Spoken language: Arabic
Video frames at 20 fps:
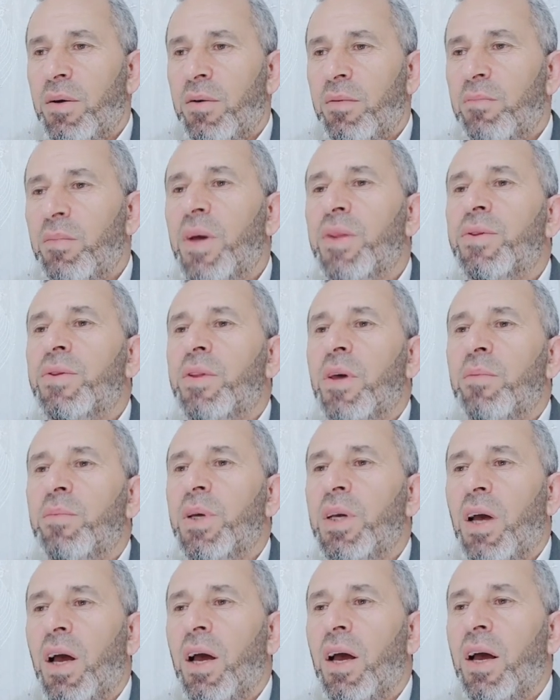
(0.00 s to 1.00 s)

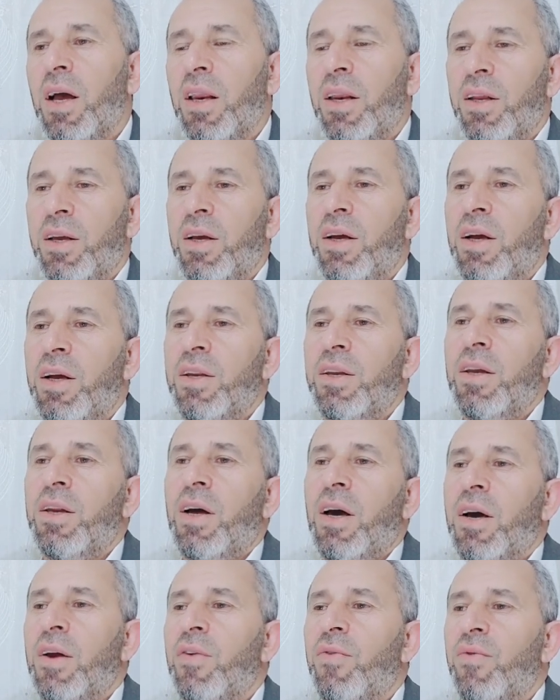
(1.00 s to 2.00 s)
بالطبيعة اللي احنا
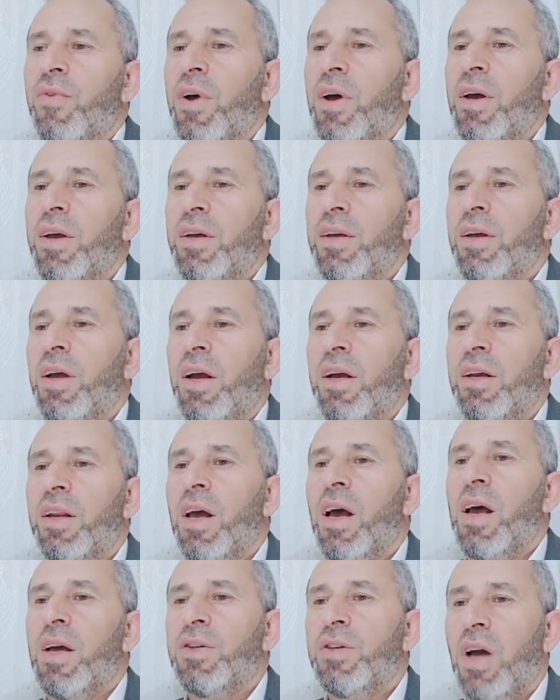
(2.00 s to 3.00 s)
نعرفها هي
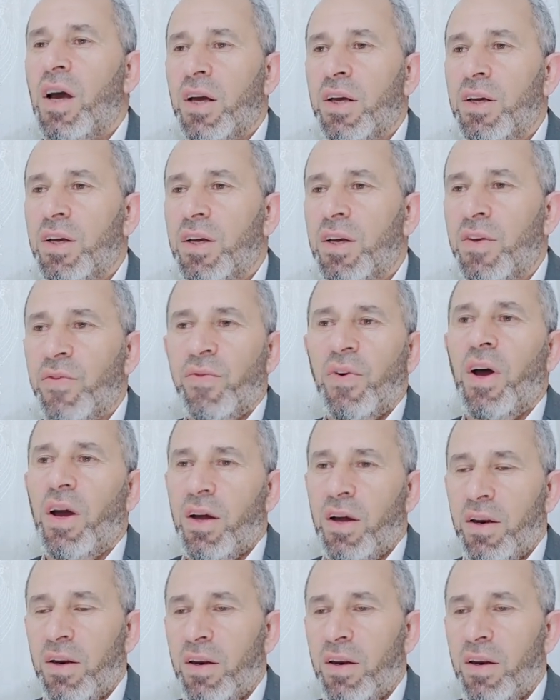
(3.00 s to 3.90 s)
علاج حقيقي فعال